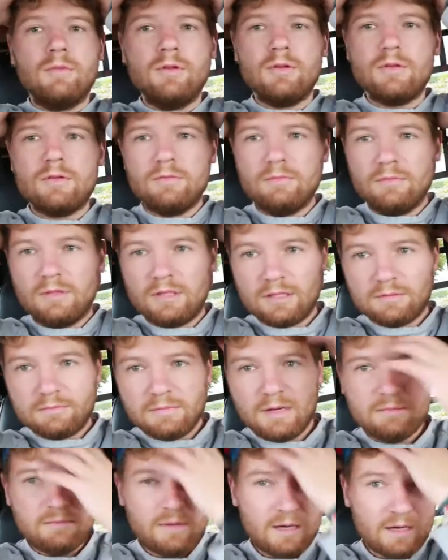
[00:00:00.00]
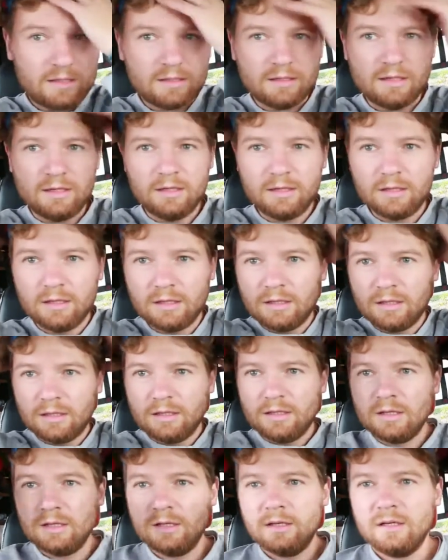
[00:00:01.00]
müssten wir das mal machen.
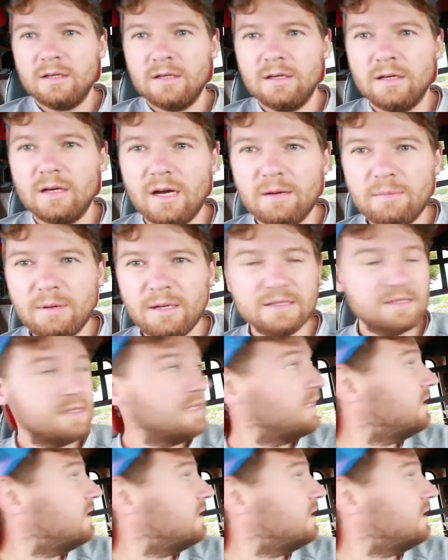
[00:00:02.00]
Aber an